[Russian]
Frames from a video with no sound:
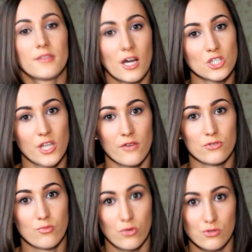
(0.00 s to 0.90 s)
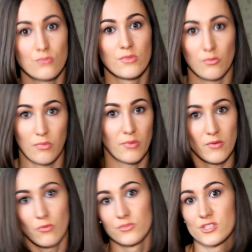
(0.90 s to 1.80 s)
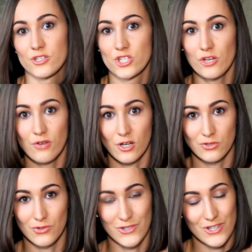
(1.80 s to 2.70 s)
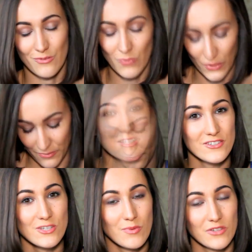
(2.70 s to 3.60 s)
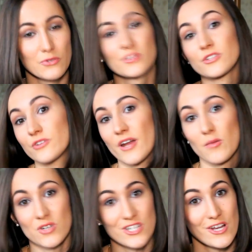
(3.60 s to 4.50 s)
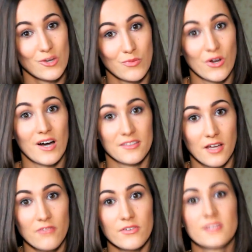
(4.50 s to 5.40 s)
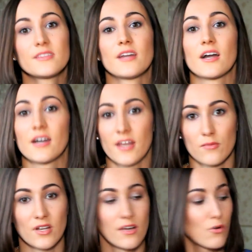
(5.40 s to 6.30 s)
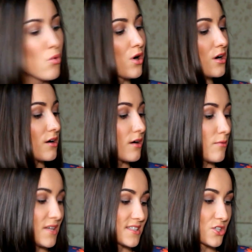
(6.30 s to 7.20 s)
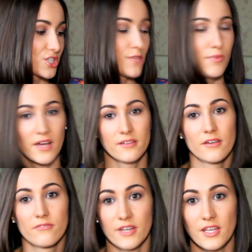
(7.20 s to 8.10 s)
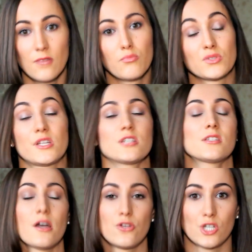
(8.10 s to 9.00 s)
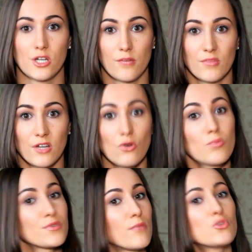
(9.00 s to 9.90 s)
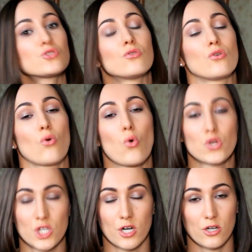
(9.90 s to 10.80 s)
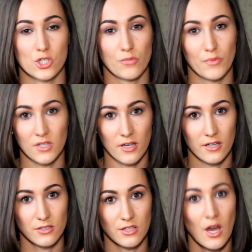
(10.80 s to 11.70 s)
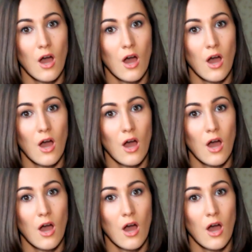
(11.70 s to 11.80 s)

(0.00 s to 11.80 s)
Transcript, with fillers: также я его использую именно по прямому назначению, как сухой шампунь. Следующий продукт, который я обожаю и люблю отдав, это крем для рук, э, масло ши и пряная ваниль. Потрясающий крем для рук, потому что он очень хорошо питает